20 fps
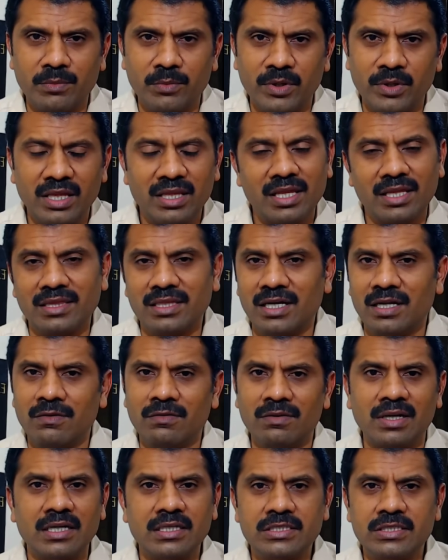முடியாது
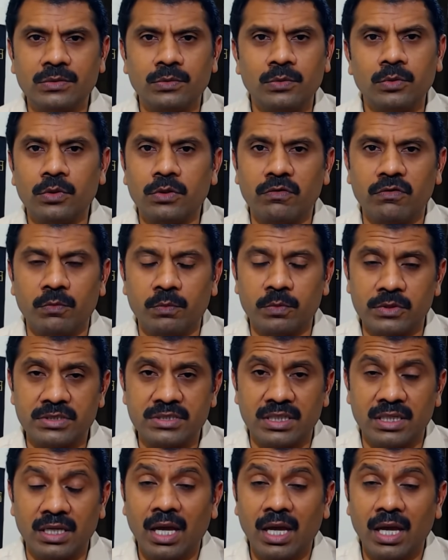அந்தளவுக்கு அரிசி ஊடுருவி போச்சு